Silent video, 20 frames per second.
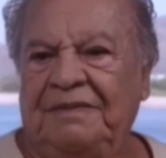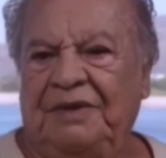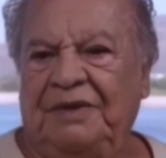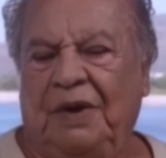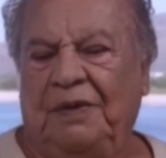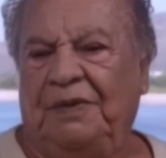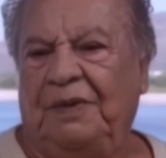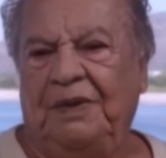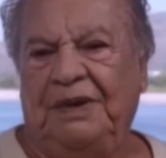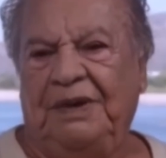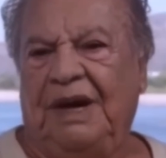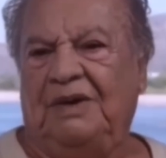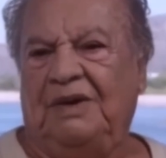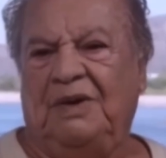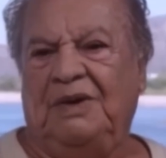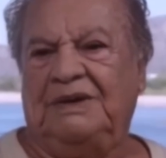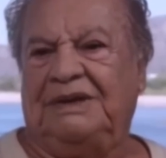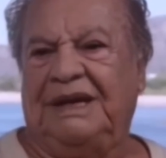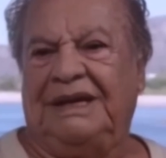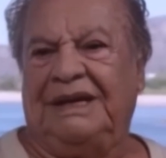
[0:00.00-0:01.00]
No fue una
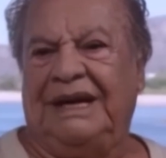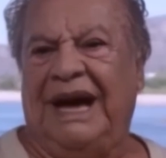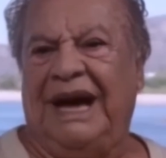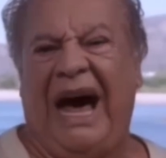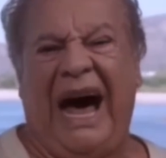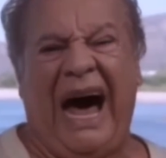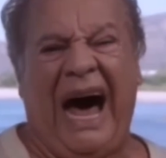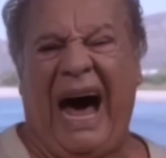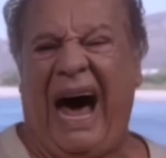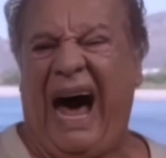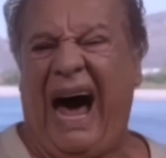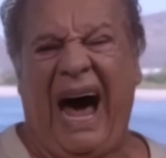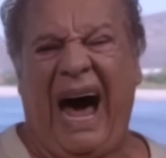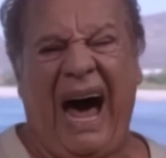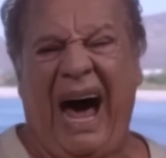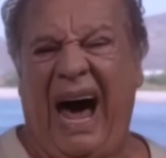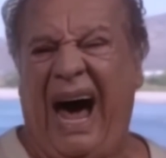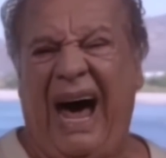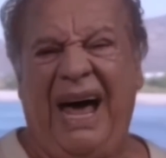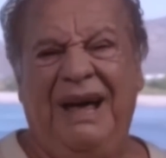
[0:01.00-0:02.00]
cosa que...
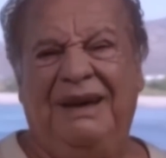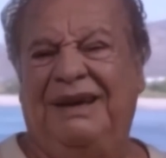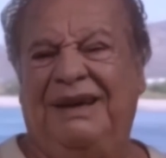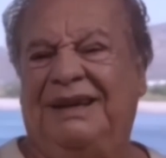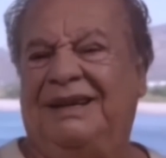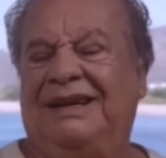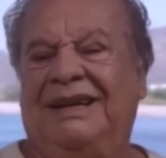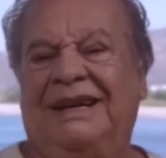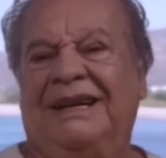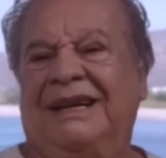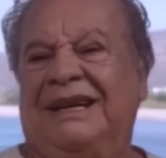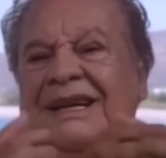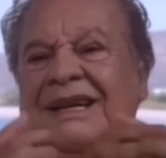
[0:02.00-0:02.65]
¡Ay!